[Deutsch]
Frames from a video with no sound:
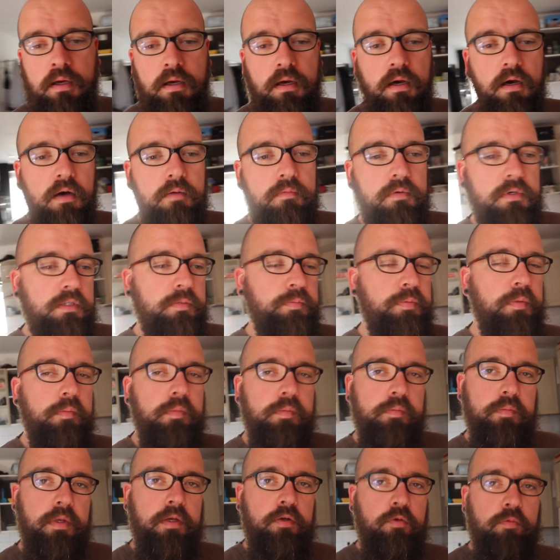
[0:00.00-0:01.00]
Aber ich bin
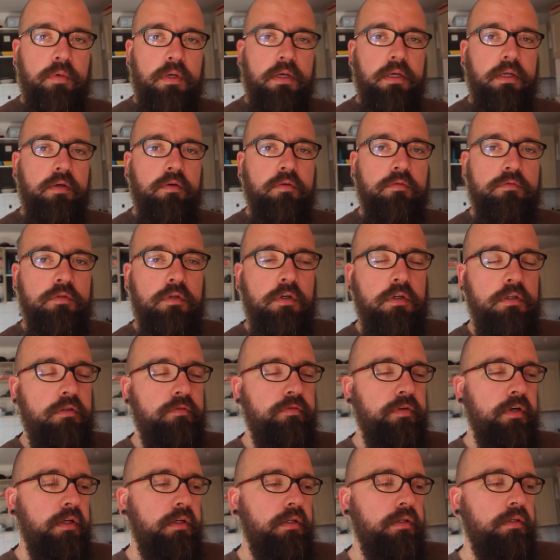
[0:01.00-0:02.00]
mit meinen Überlegungen noch nicht
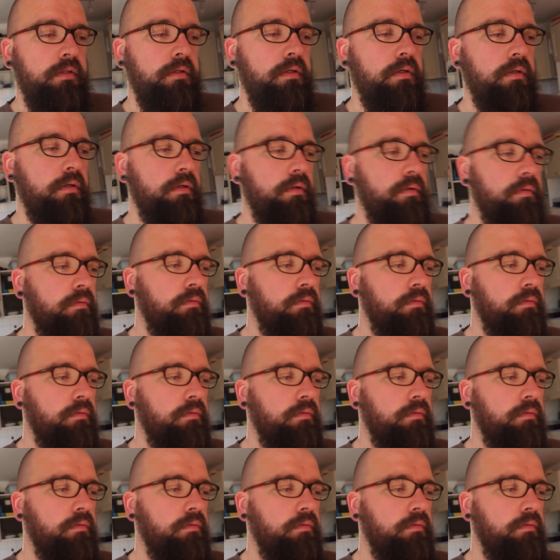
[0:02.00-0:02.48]
fertig. Äh,